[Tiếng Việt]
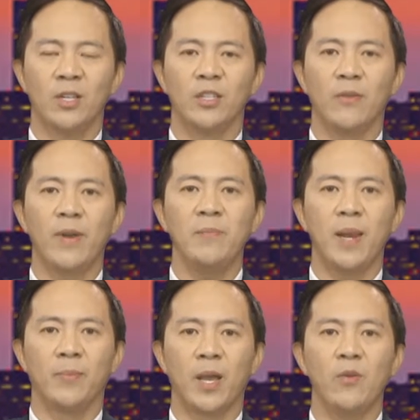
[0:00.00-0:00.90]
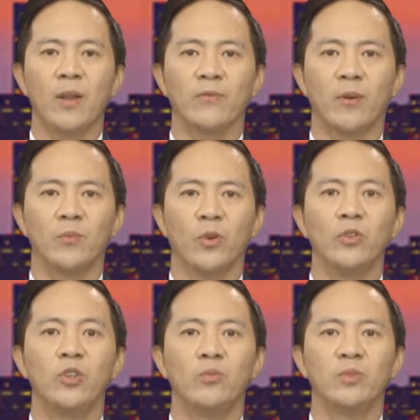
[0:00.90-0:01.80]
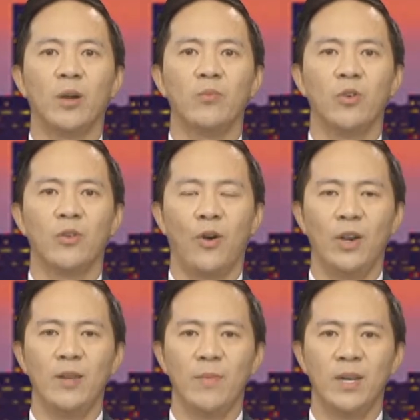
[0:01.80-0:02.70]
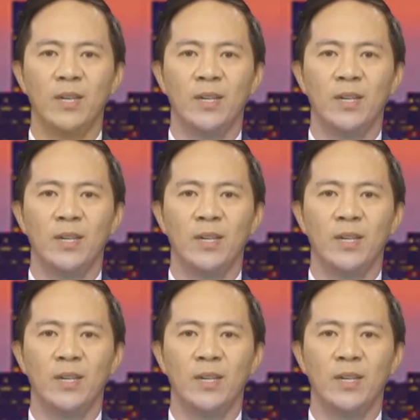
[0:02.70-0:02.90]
cho phép lập kế hoạch phòng thủ chung trong khuôn khổ liên minh.